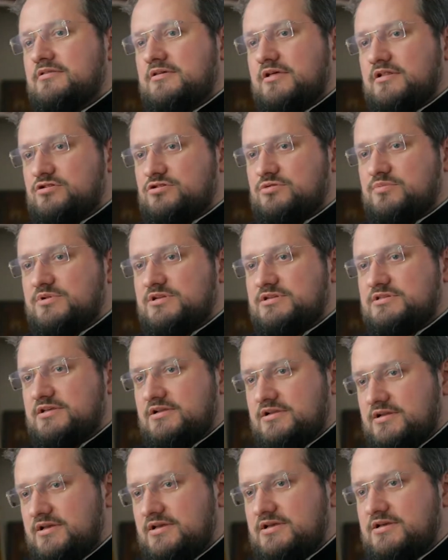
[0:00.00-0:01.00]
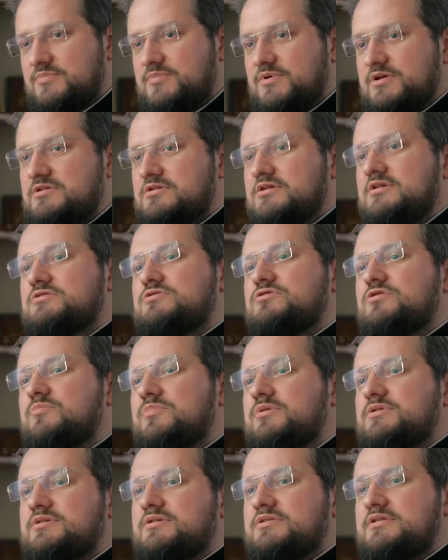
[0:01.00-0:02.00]
надо, чтобы на столе
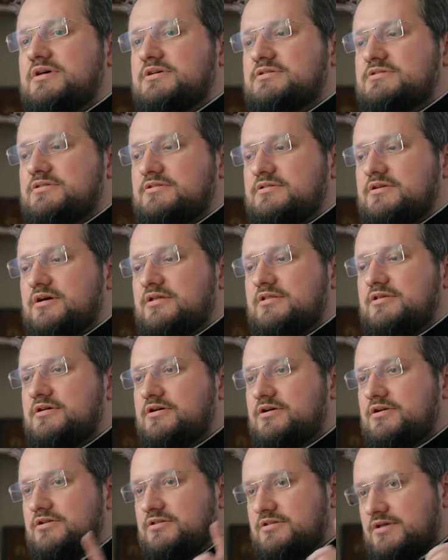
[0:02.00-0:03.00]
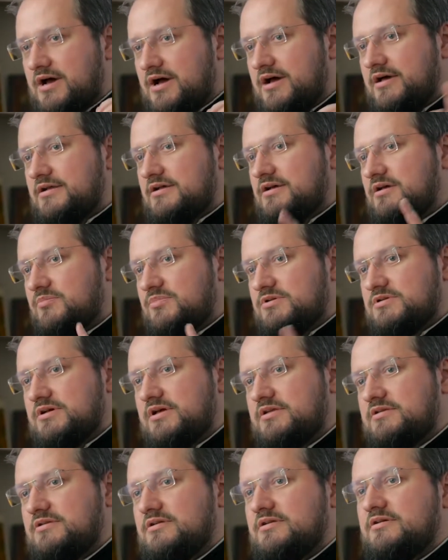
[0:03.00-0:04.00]
особая еда стояла, и календарик
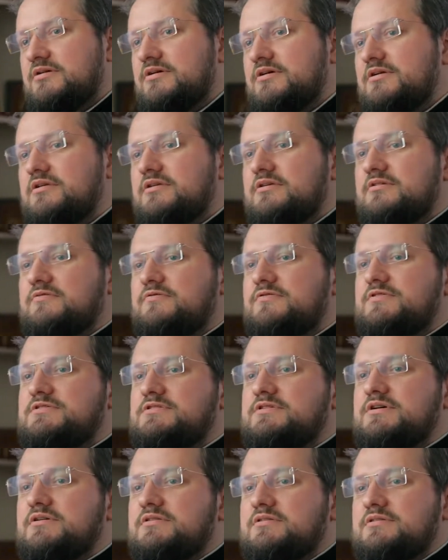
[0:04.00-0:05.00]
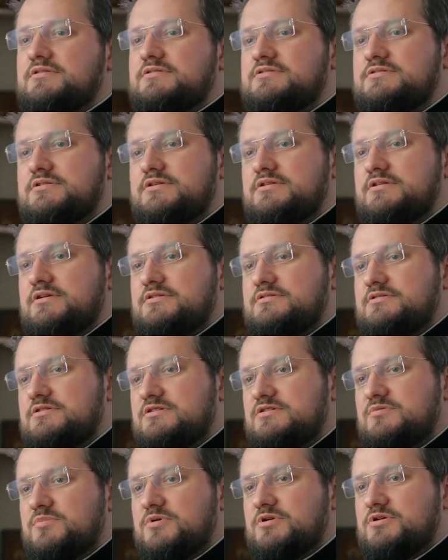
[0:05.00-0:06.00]
обязательно висел на стене с
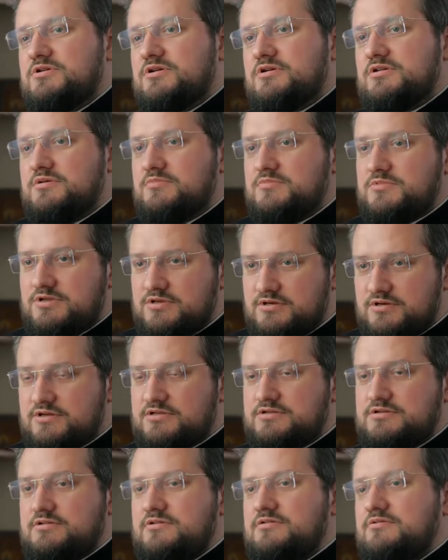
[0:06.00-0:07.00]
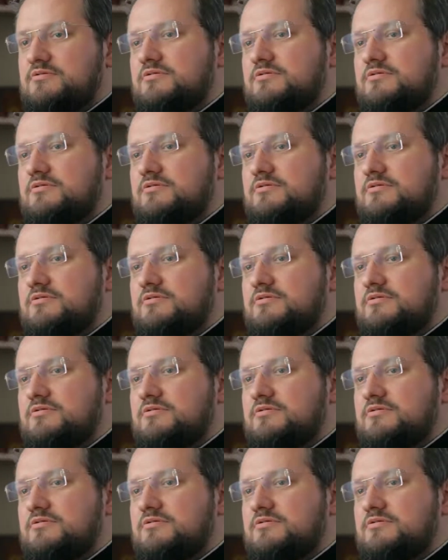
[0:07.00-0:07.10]
изображением тигра целый